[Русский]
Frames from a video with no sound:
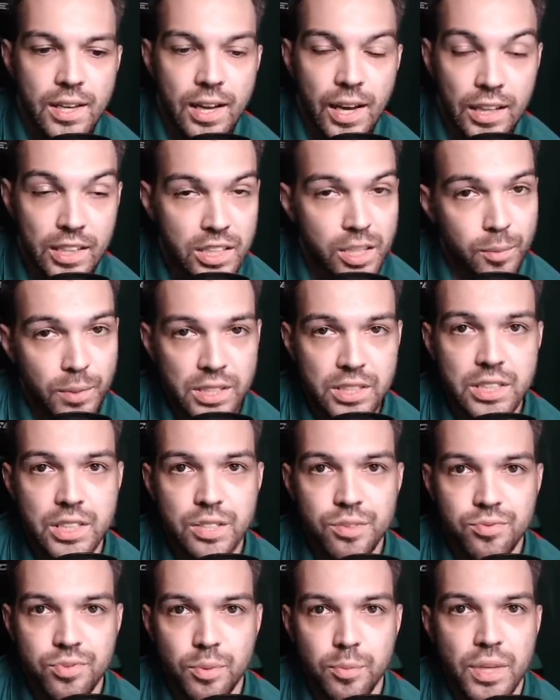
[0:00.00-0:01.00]

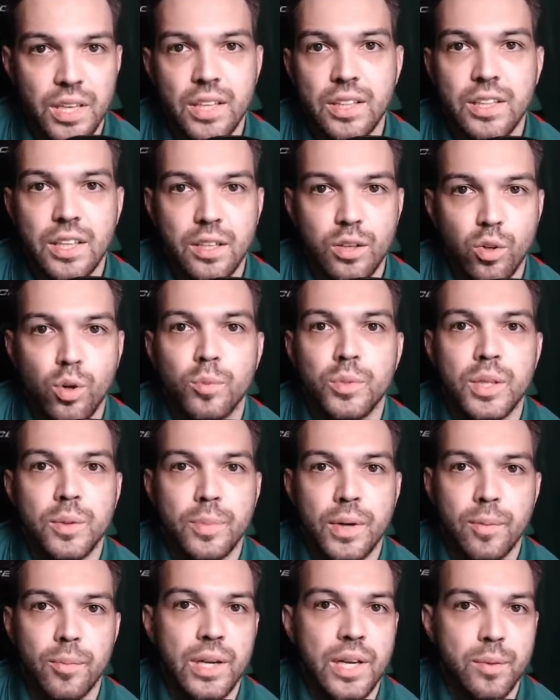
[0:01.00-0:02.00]
Локомотив имеет огромные
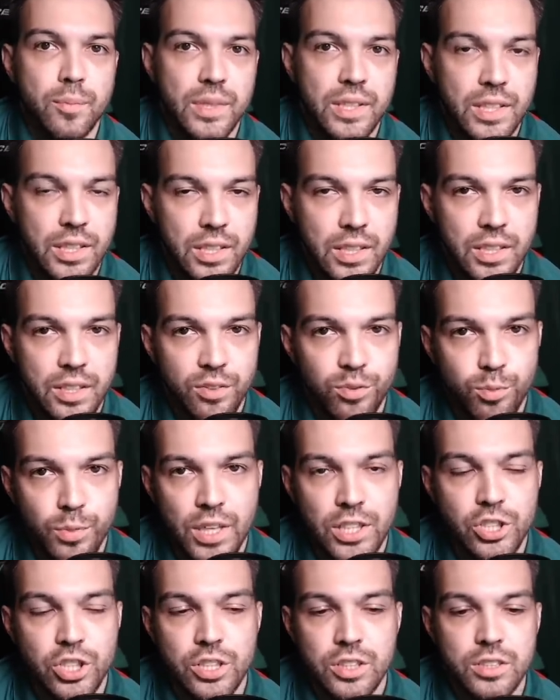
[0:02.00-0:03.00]
проблемы, и в
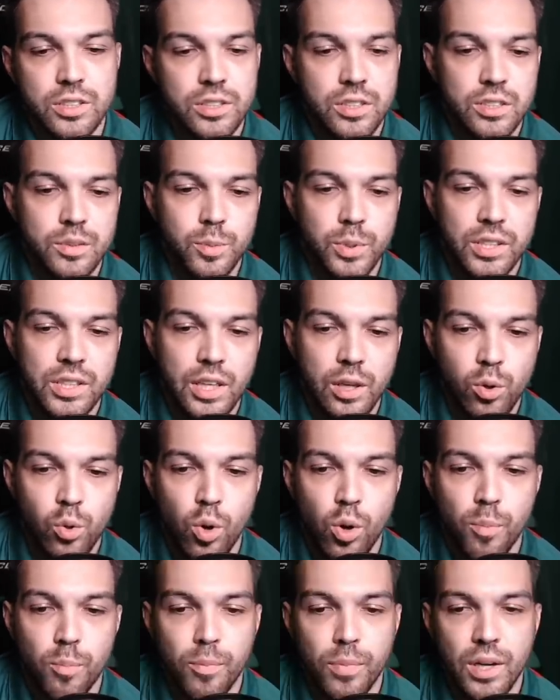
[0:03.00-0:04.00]
матче со
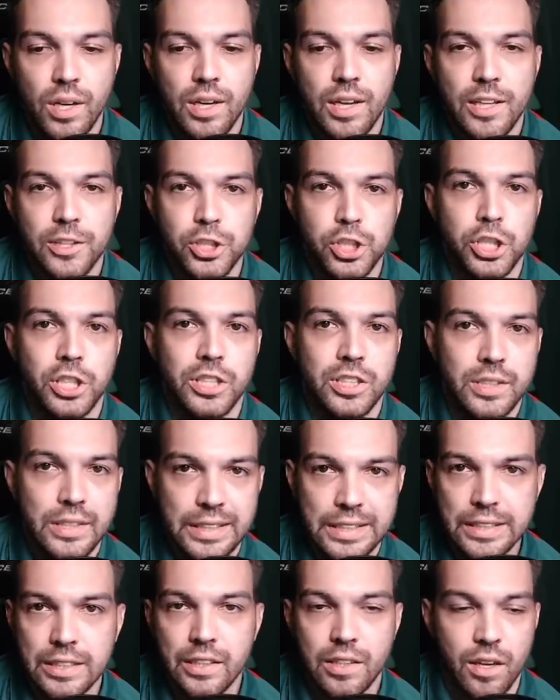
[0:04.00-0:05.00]
Спартаком были
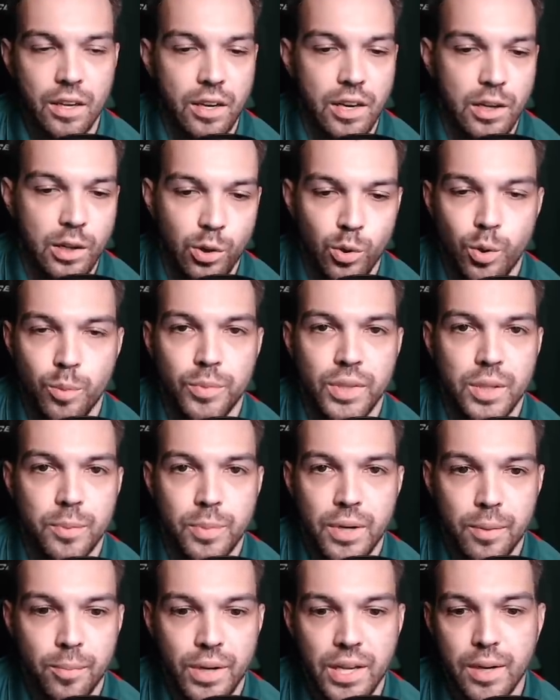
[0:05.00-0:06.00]
очередные огромные
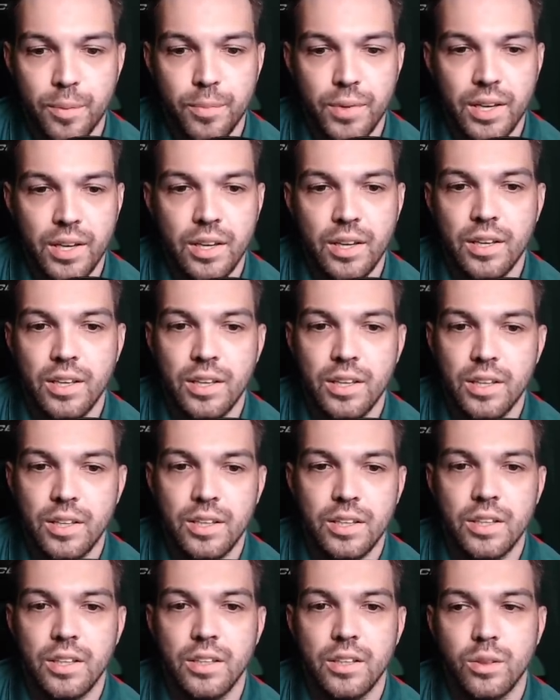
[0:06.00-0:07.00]
проблемы,
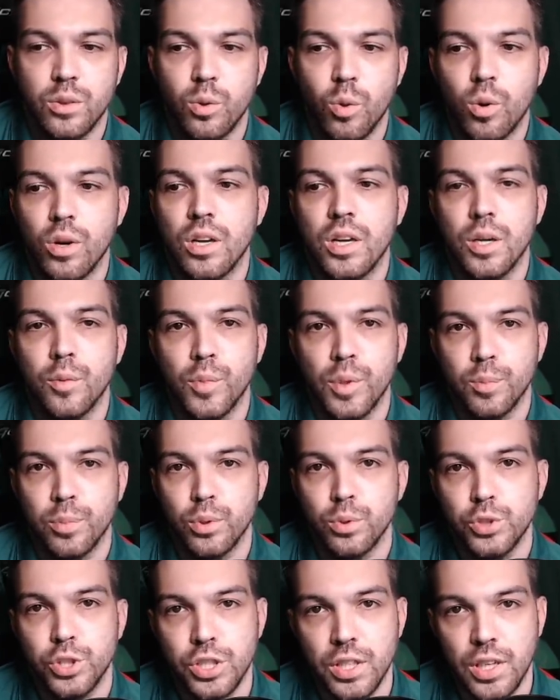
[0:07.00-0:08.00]
и только мы
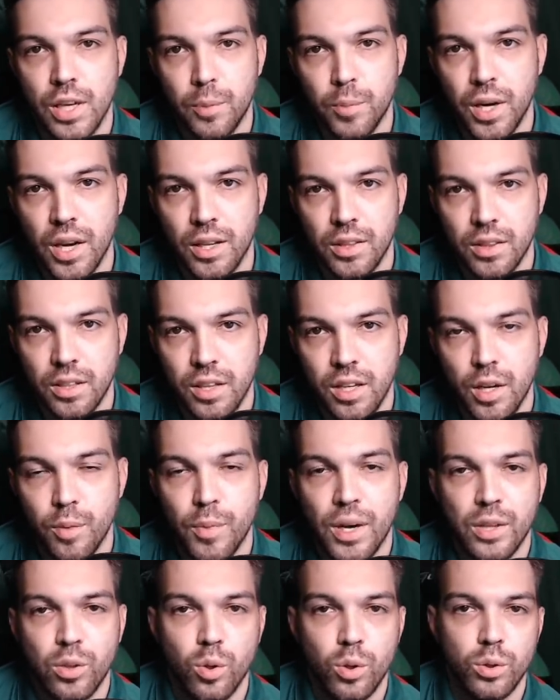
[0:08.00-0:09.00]
получили обратно
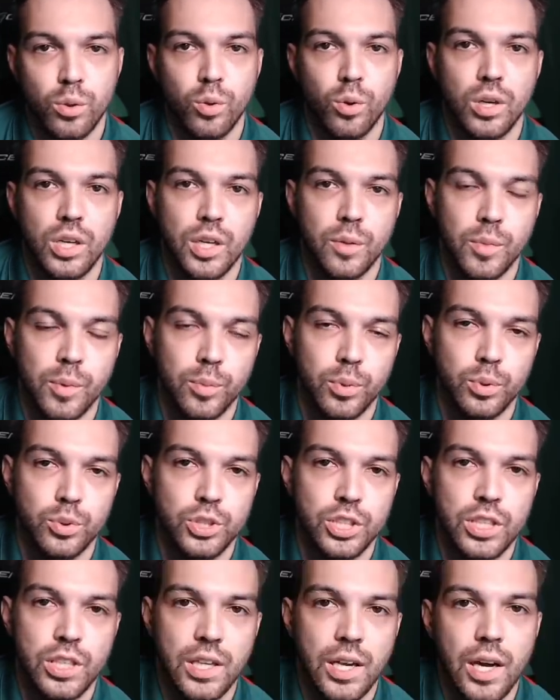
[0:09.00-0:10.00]
Камано, только мы
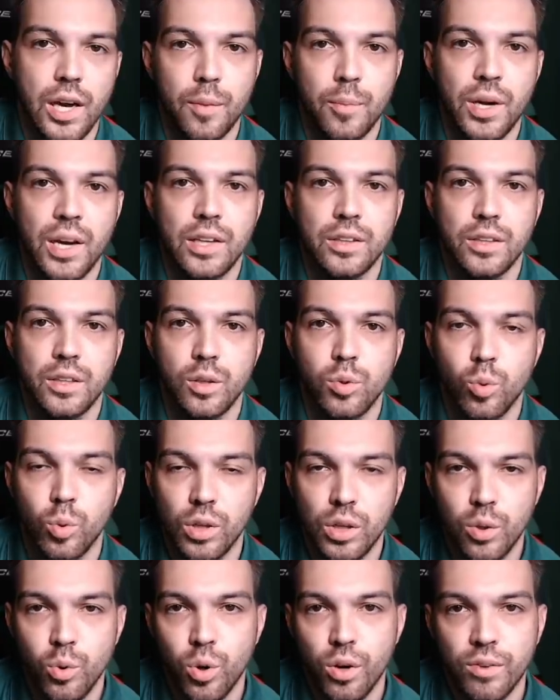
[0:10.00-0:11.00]
получили обратно
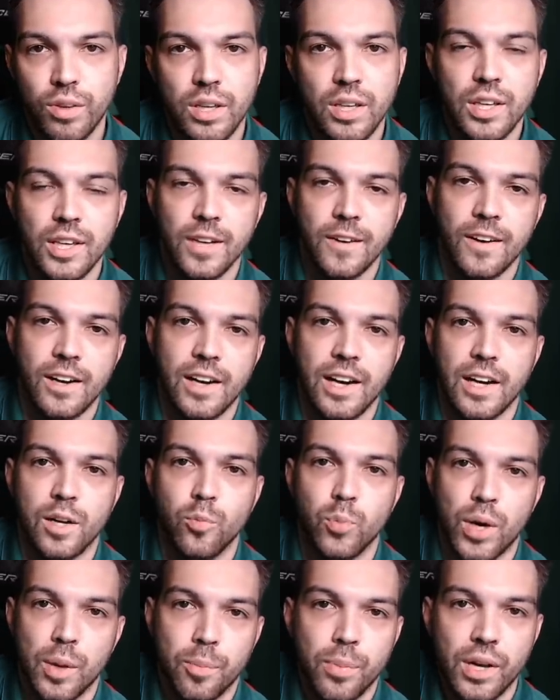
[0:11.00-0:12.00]
Куликова,
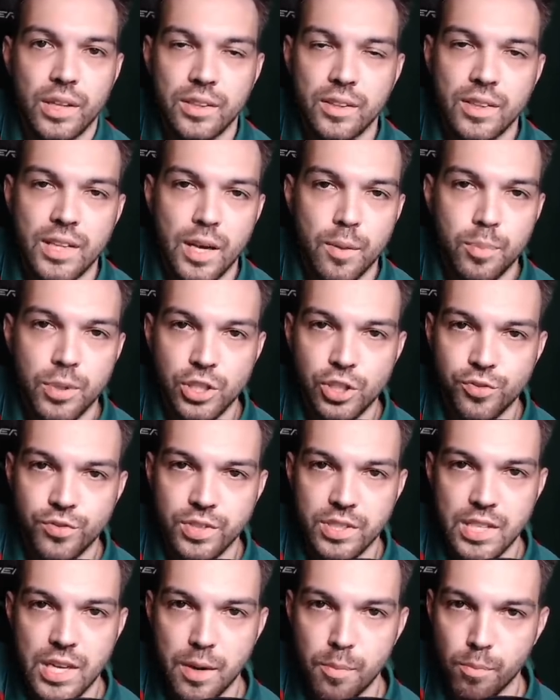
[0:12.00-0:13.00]
как пропала напрочь
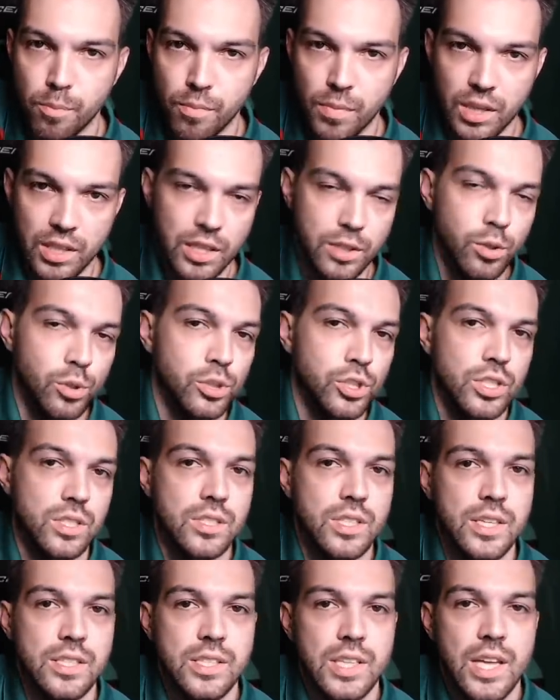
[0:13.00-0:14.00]
вся молодежь из
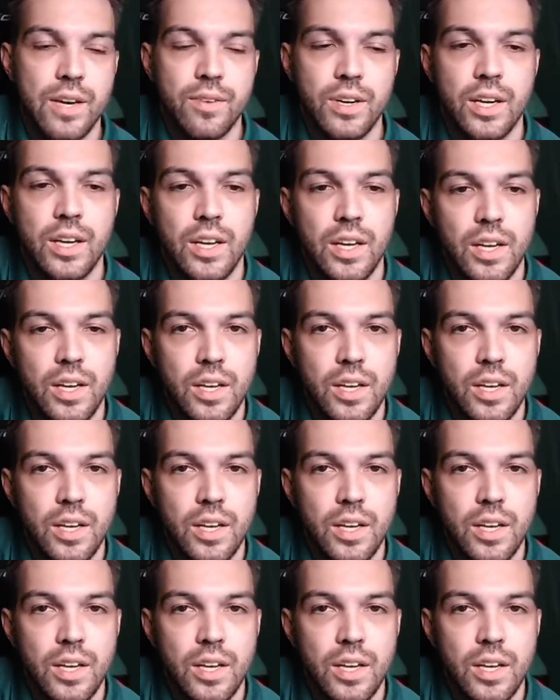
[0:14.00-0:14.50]
состава.